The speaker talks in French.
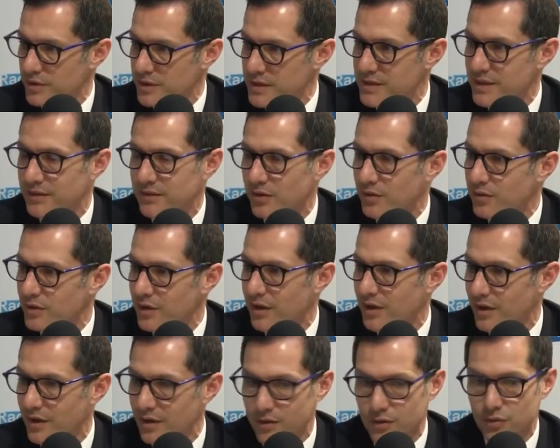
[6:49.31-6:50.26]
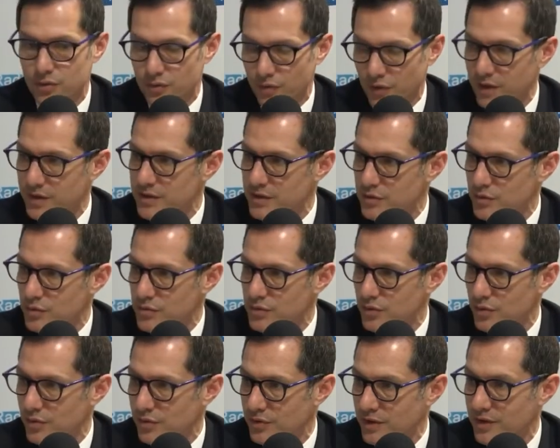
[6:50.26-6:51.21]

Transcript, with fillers: Ils attendent une vraie discussion.